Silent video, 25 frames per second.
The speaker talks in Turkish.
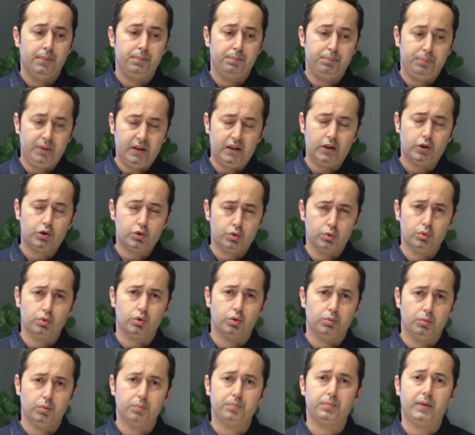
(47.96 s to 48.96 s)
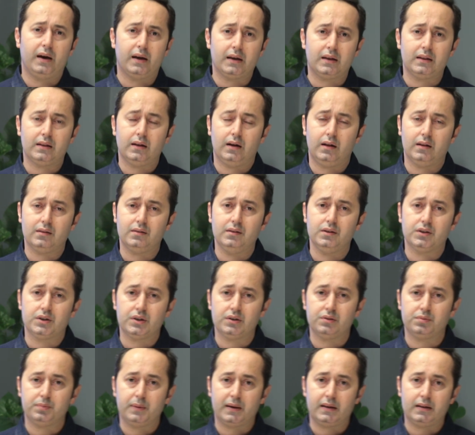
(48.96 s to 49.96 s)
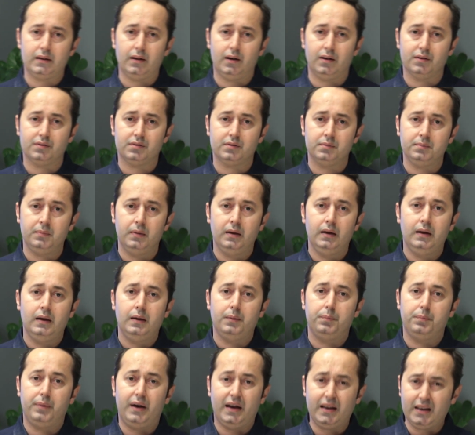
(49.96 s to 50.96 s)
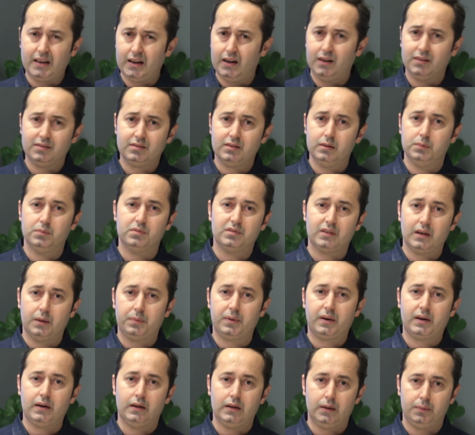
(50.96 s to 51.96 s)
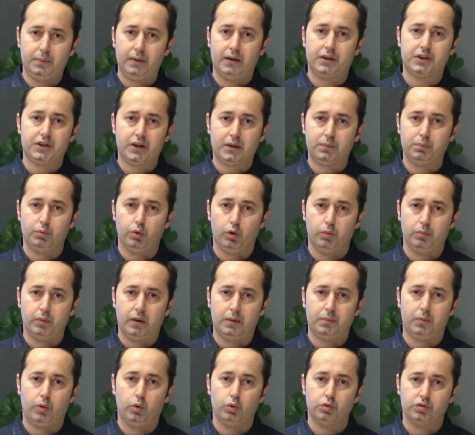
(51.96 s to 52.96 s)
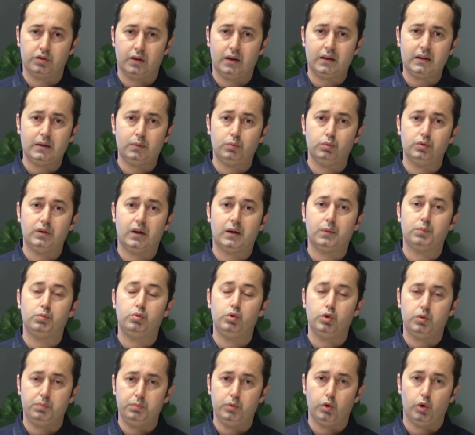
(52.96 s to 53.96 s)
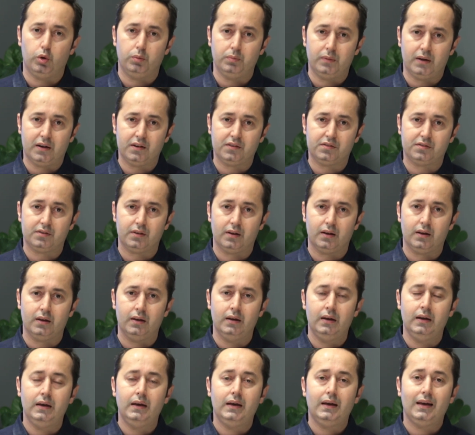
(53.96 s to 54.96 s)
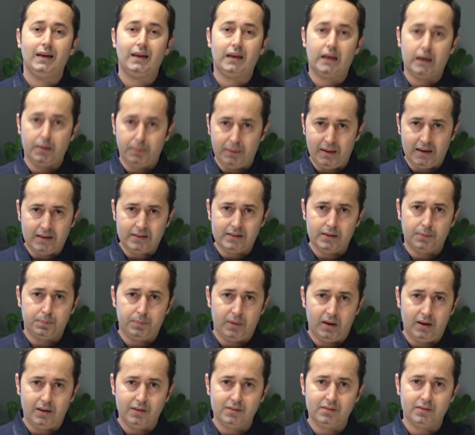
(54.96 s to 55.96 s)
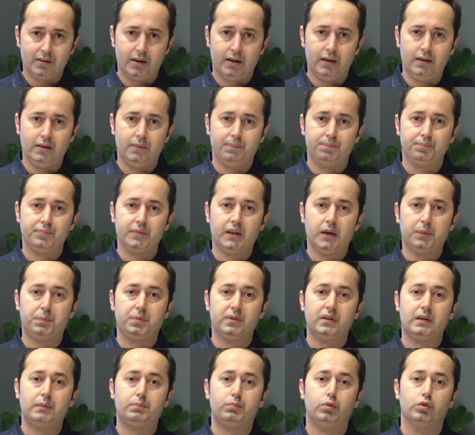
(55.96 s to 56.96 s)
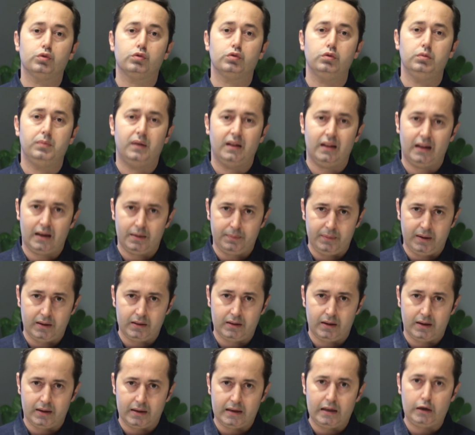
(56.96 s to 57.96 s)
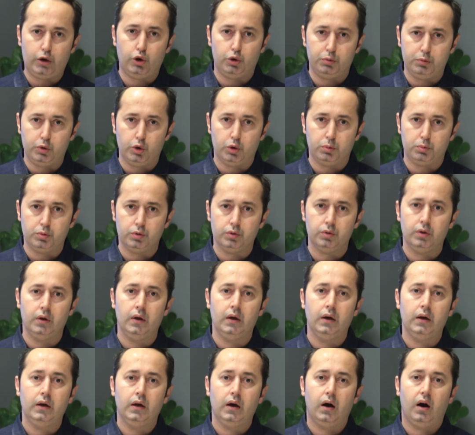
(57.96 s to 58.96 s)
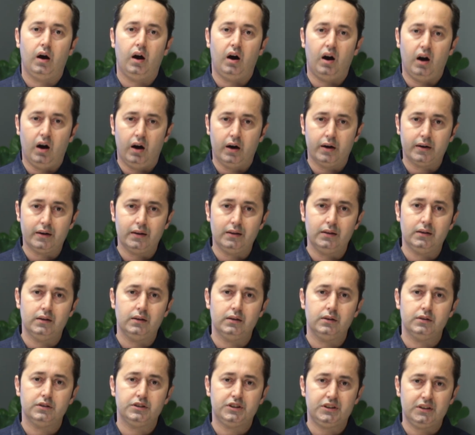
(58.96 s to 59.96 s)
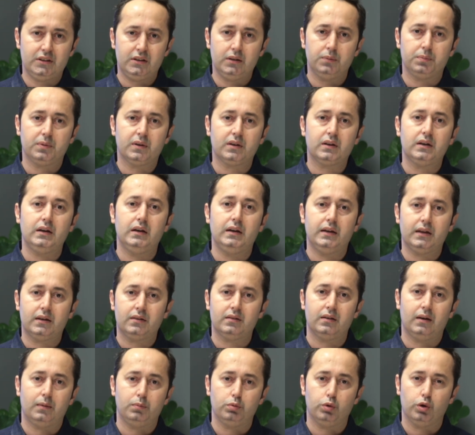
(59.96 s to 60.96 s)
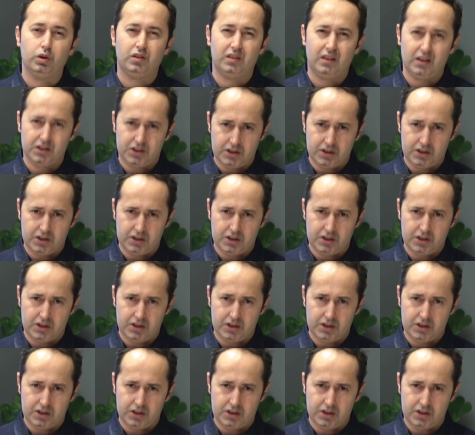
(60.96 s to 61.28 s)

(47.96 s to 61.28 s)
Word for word: Bir de şu durumun belki de altını çizmek lazım. Belki hastamız gebe kalabilecek miyomlu ama özellikle bunlar büyük miyomlarsa gebelikte bazen yapıda bozulmalar meydana geliyor miyomun. Ağrılı ciddi bir klinik tabloya